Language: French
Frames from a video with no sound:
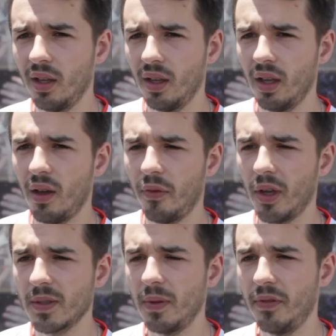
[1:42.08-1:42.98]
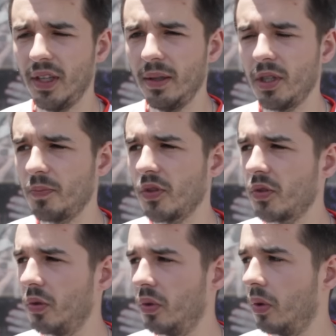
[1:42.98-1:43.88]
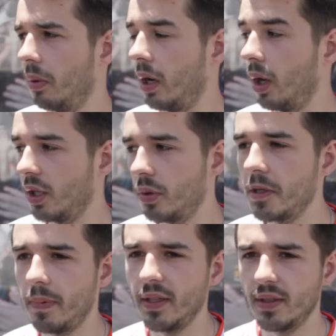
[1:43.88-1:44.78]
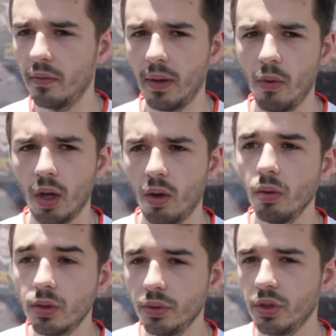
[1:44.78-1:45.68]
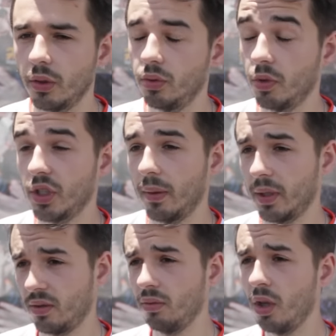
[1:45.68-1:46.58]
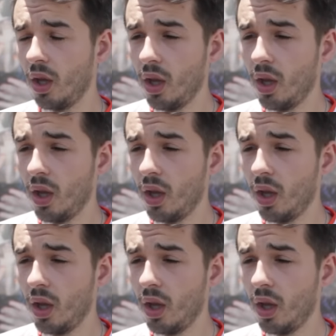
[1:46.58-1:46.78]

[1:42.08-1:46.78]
Il va falloir se méfier, mais je pense que à l'heure actuelle, space sont vraiment un cran au-dessus. Du moins, j'ai l'impression.